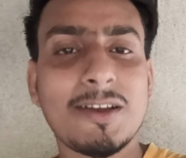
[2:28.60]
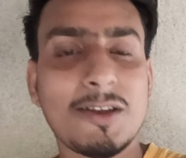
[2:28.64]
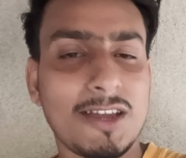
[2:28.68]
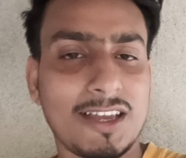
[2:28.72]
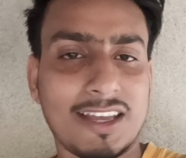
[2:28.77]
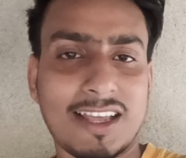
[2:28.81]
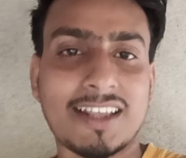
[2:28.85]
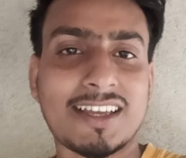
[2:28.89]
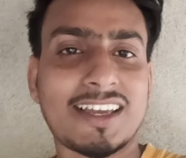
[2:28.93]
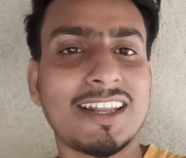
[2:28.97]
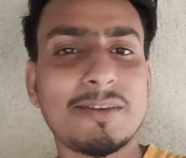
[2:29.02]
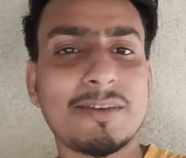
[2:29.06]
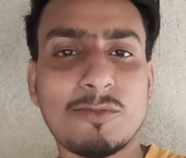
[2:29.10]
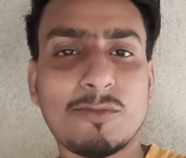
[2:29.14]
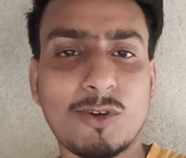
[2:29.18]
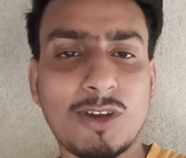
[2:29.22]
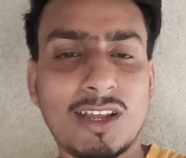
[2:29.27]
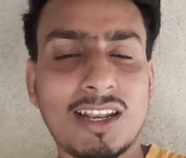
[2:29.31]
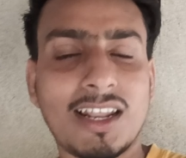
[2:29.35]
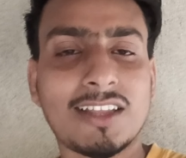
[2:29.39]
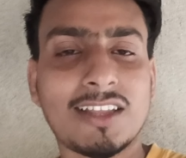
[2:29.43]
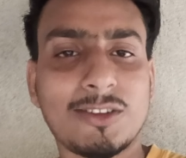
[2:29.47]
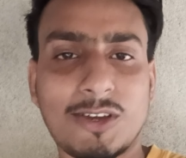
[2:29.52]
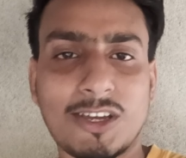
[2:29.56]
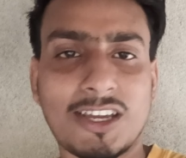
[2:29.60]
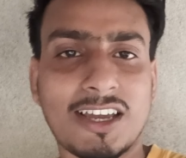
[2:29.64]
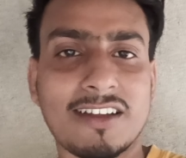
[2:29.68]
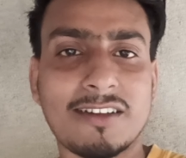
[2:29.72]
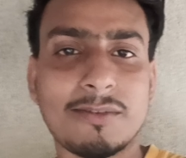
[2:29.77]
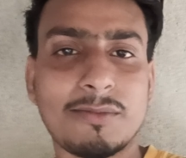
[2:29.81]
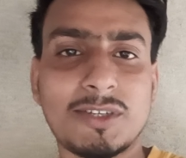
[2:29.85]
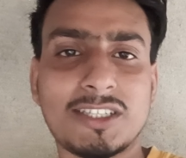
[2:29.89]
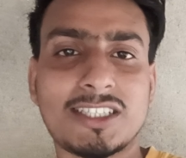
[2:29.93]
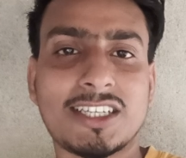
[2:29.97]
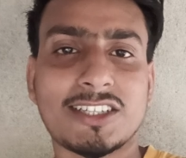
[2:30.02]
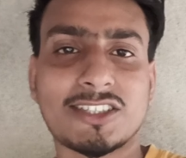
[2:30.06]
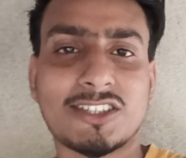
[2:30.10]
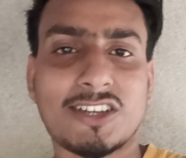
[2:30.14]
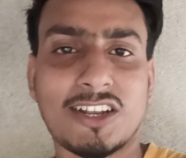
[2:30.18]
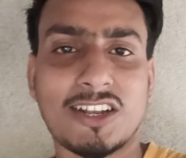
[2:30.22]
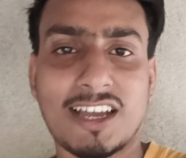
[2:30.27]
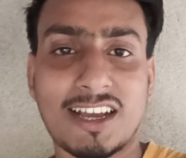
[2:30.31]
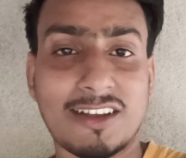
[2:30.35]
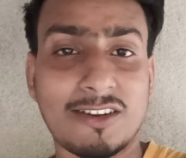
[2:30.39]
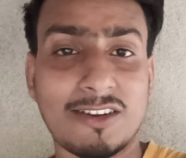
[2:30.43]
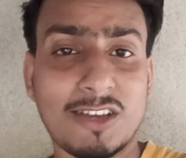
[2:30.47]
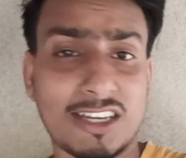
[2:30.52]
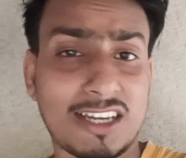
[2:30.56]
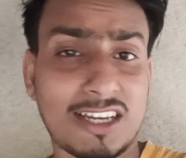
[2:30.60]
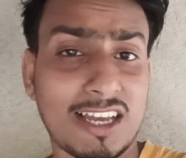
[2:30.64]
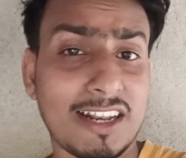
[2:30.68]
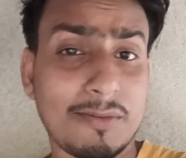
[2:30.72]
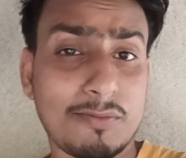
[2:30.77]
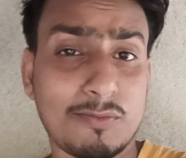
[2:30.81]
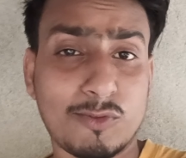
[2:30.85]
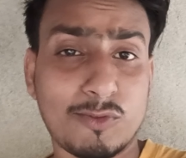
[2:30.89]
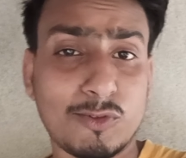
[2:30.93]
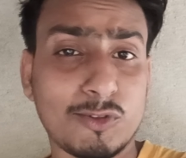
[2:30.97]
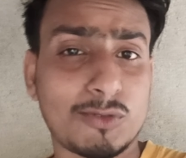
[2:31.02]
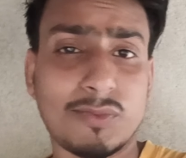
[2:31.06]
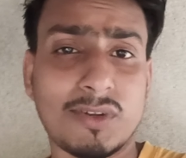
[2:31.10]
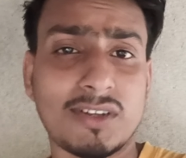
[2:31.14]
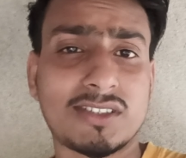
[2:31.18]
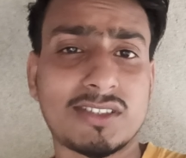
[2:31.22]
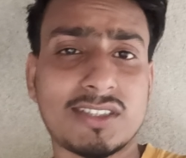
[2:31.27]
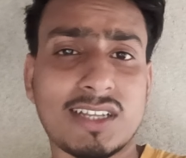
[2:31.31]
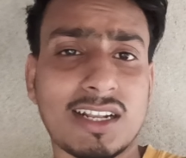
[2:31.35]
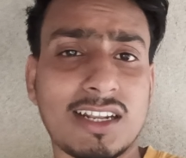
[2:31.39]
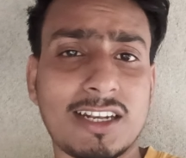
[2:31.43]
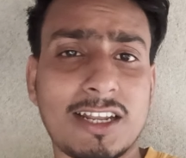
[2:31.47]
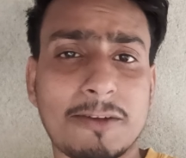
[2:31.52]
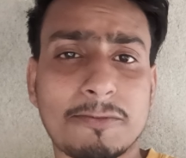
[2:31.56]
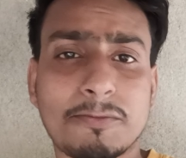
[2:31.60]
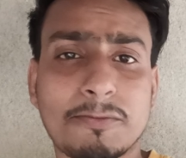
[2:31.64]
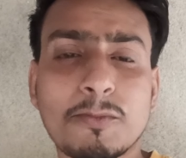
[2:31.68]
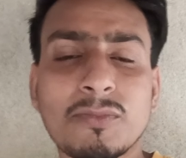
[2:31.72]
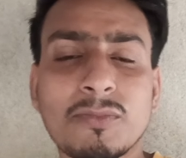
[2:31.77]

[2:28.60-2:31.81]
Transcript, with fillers: এর এখানে মহিলা তো এখানে বিশ্বাস করে এখানে এখানে পুরুষ মানুষ থাকে না